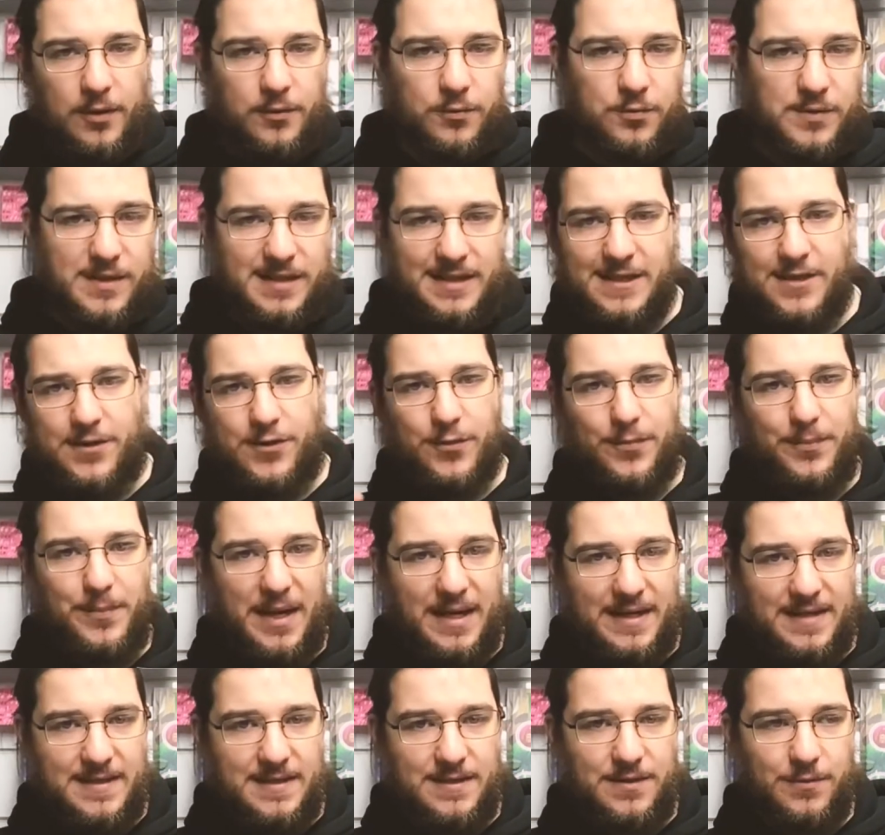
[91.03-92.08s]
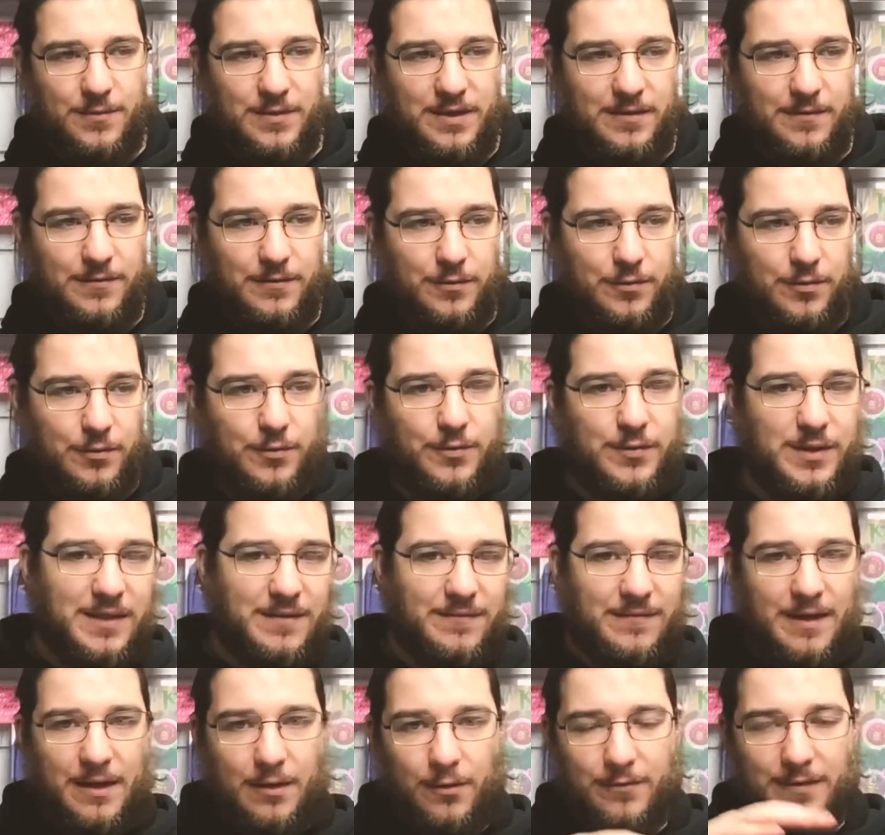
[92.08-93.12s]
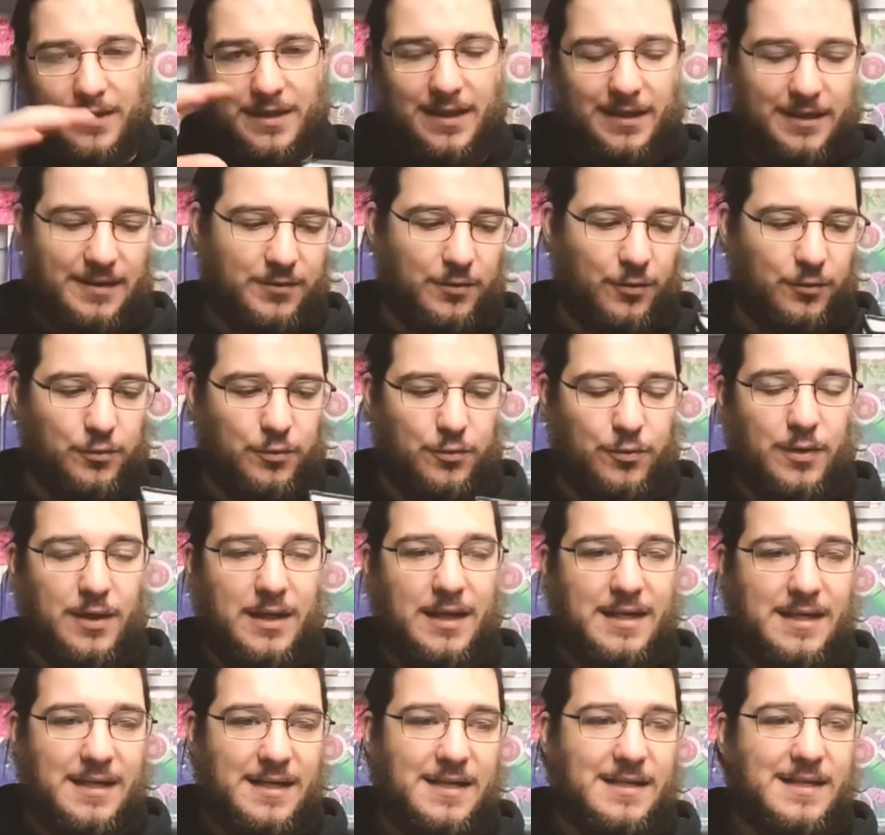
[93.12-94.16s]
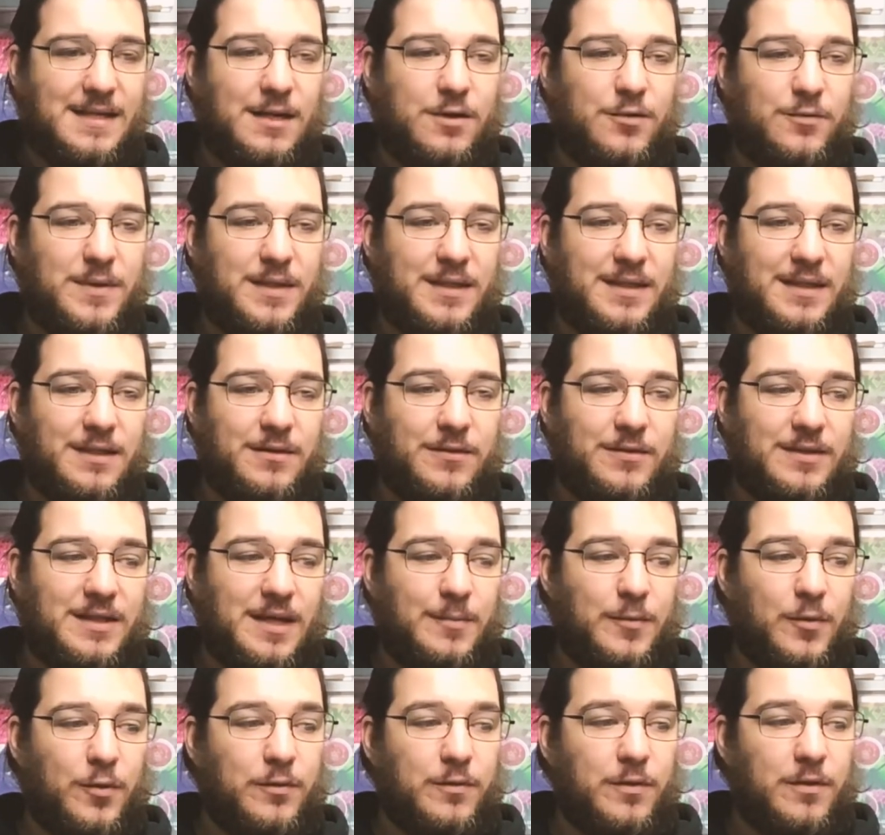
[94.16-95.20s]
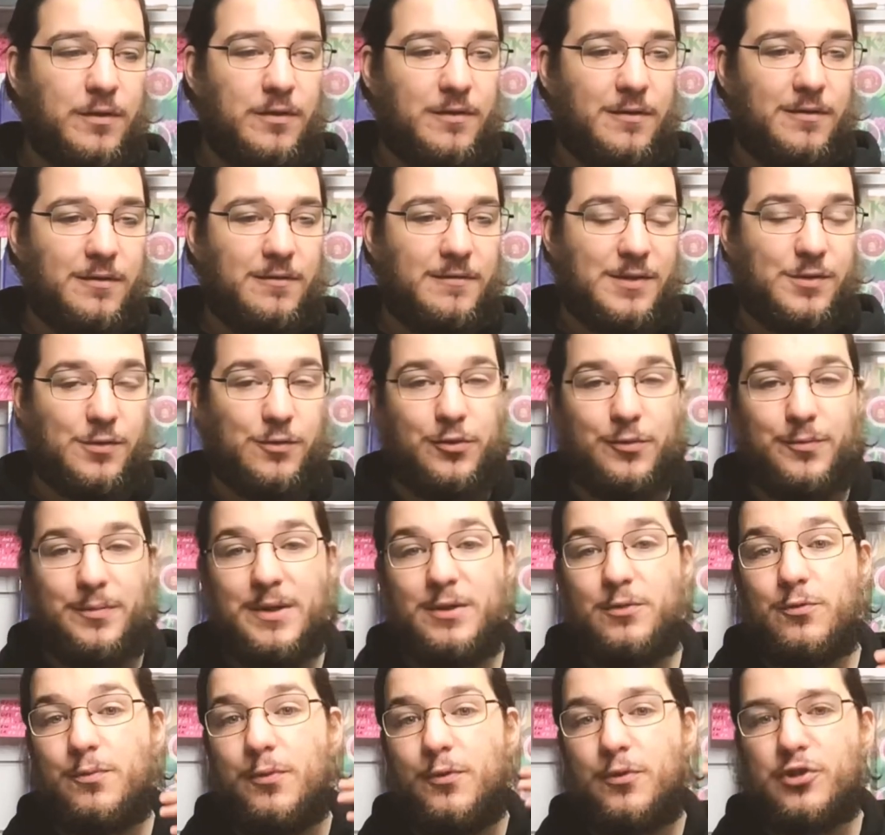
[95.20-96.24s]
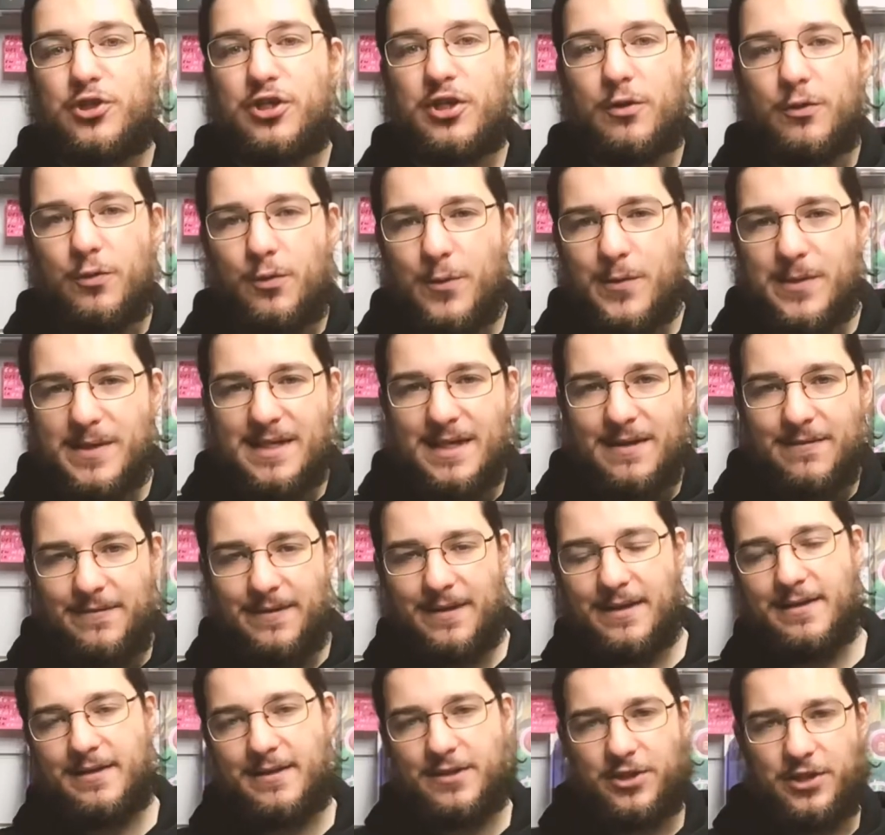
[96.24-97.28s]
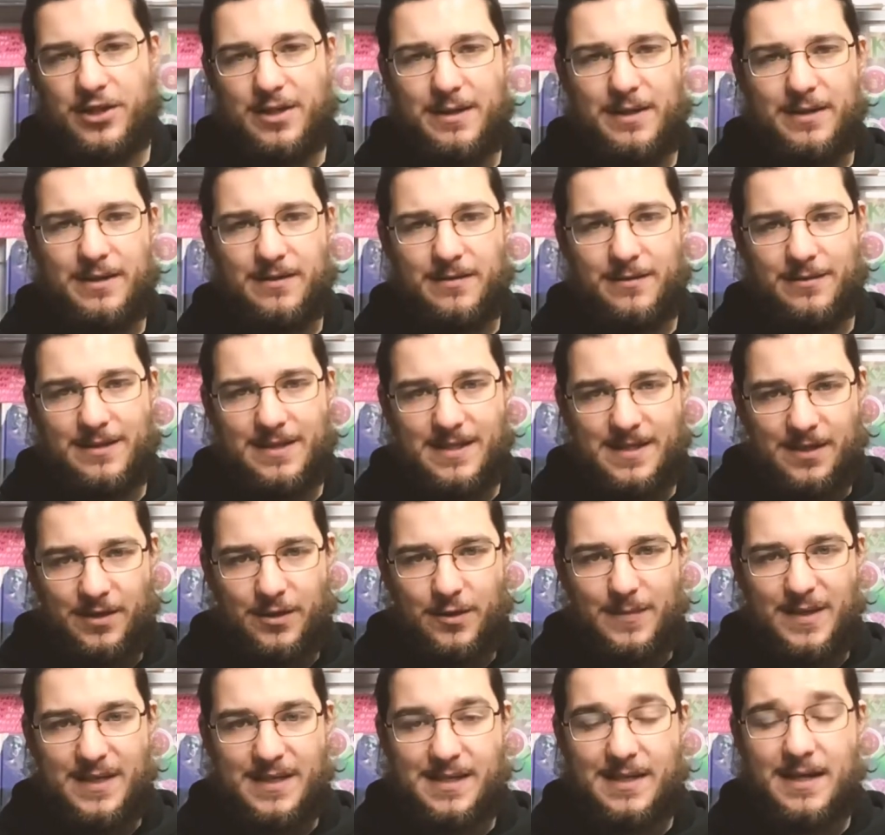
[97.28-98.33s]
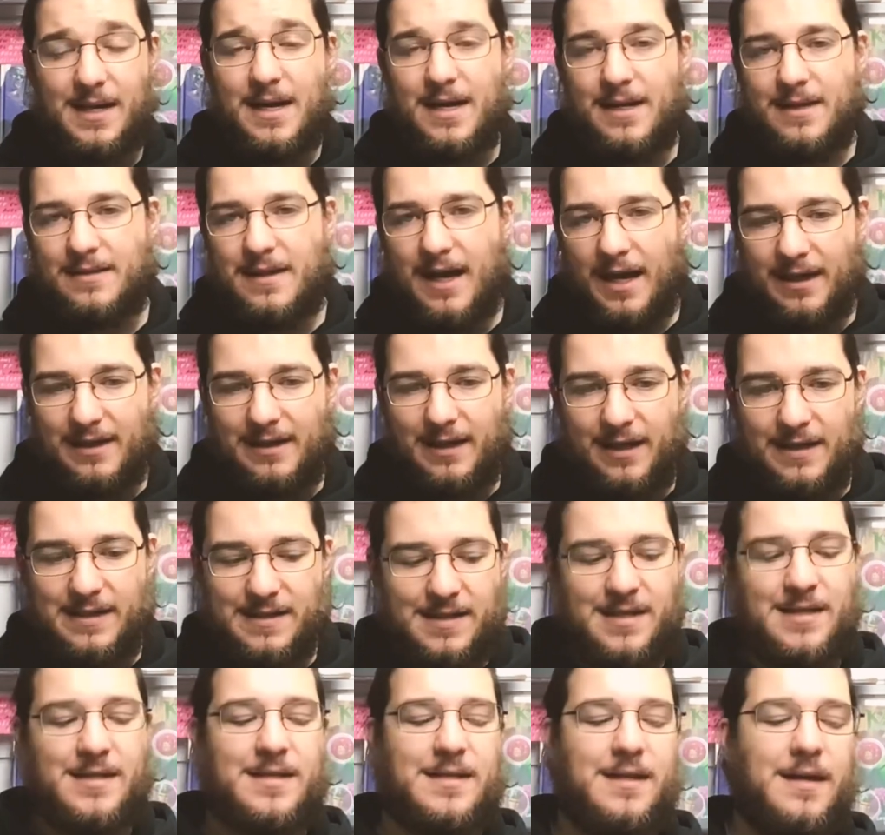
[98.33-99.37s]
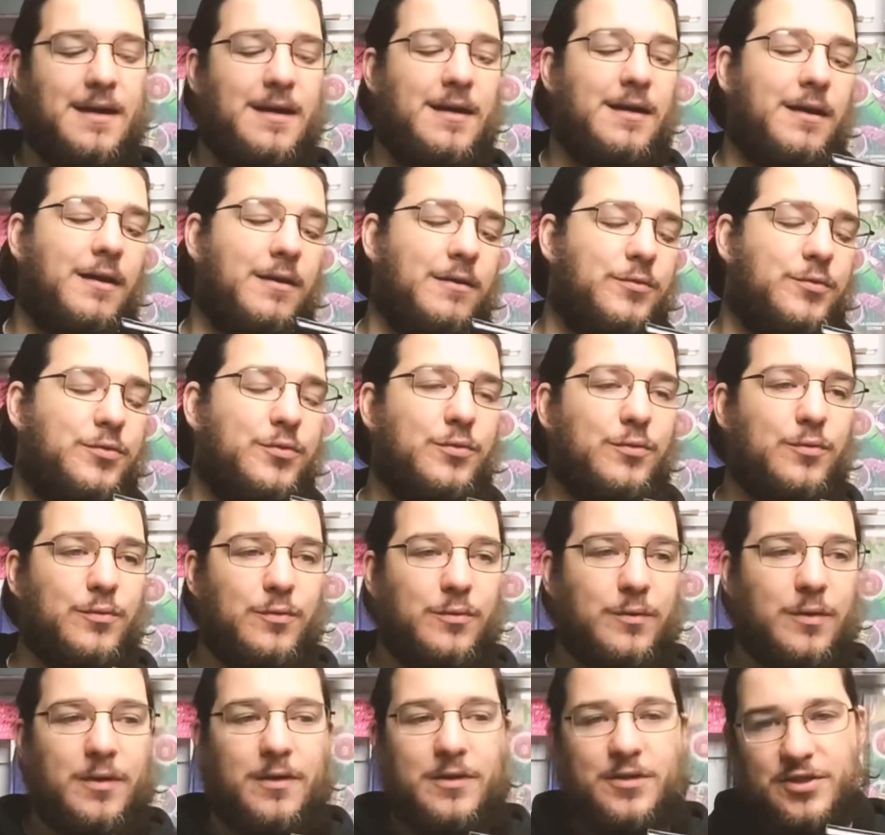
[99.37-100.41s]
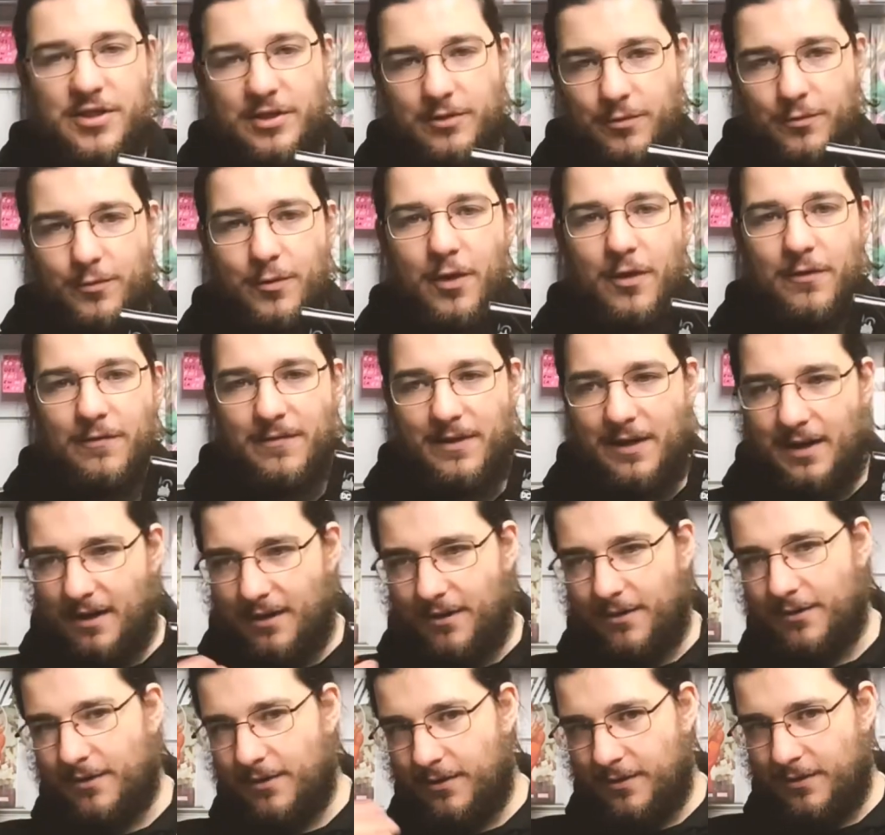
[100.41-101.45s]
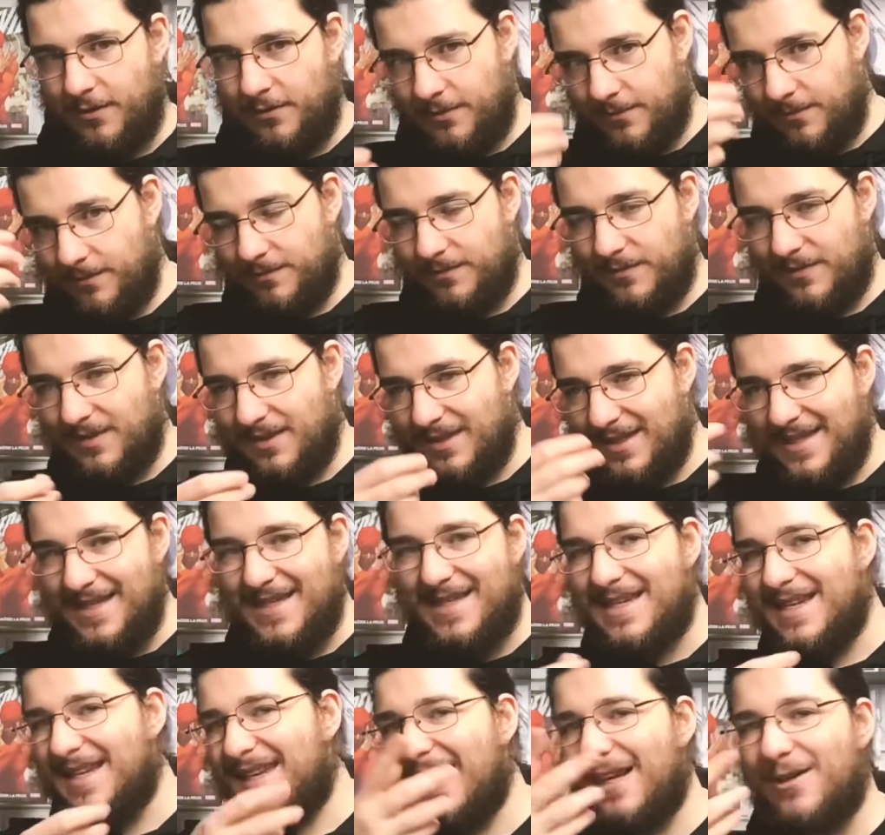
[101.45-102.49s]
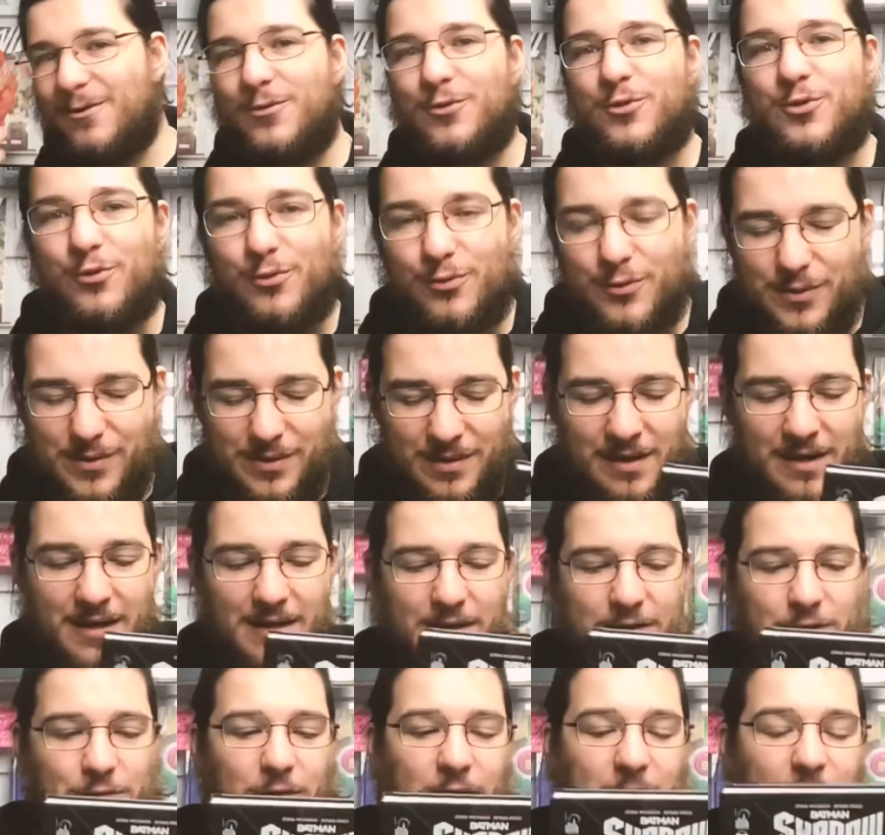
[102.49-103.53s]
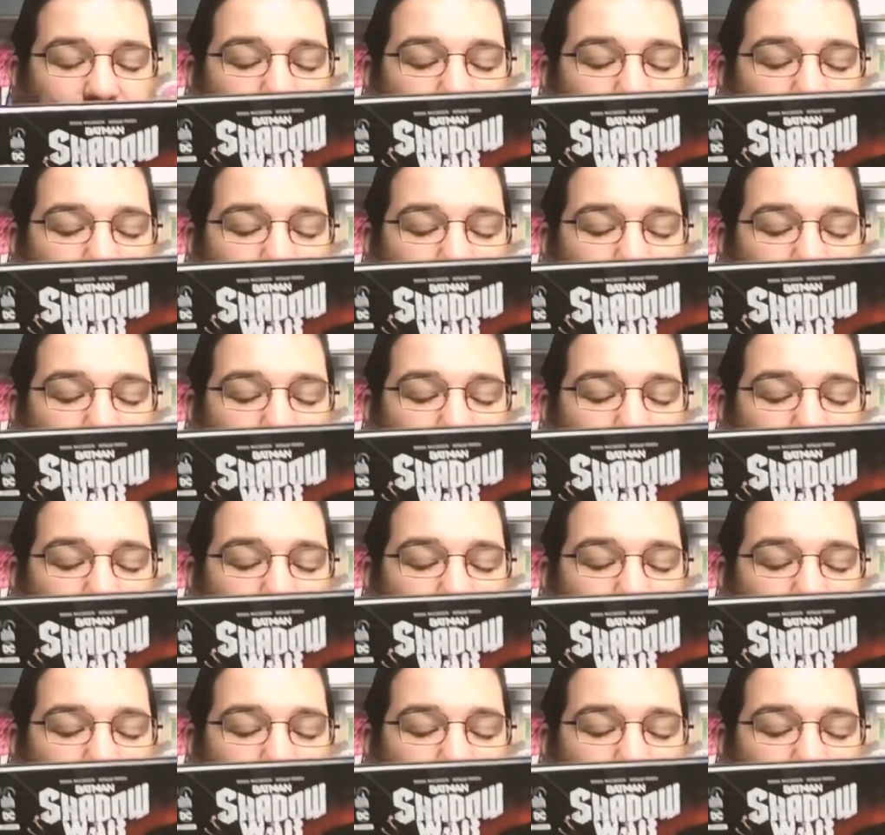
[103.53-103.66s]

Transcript: tout ce qui se passe au niveau de l'univers, on va dire étendu, et c'est lui qui notamment euh, va s'occuper du prochain gros event chez DC Comics, Dark Crisis euh, dont euh, Shadow War va teaser quelque chose. Donc